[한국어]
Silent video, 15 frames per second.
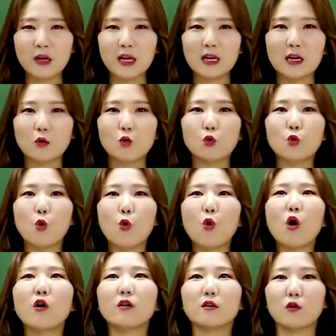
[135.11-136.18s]
그러니까 요
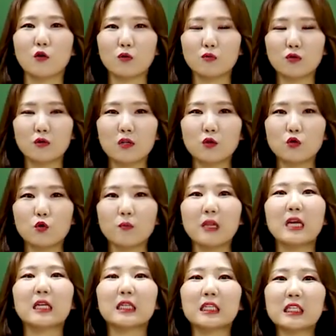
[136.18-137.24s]
용어를 여러분들이 좀
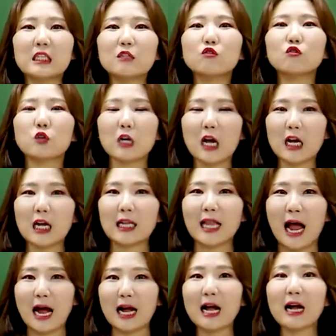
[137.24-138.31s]
친숙하게
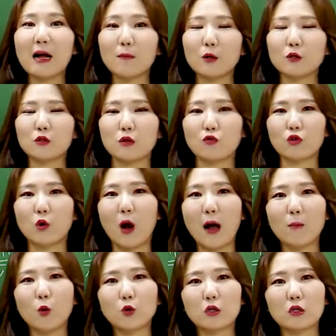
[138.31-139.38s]
다가가면서 우리
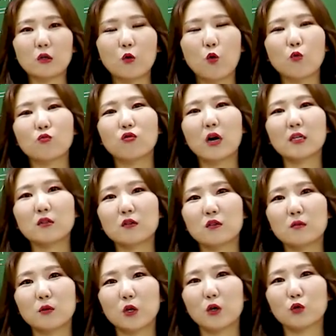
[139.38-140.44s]
과목을
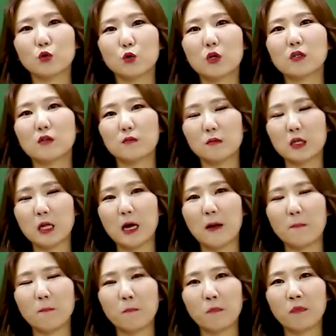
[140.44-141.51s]
공부하셨으면 좋겠습니다.
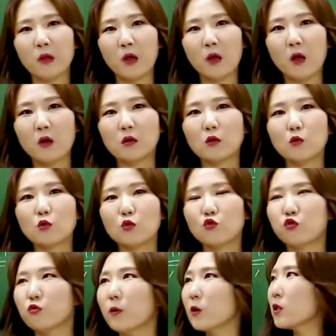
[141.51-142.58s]
그리고 또
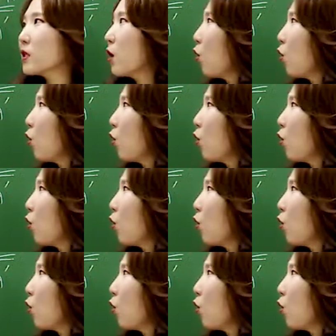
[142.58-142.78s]
두 번째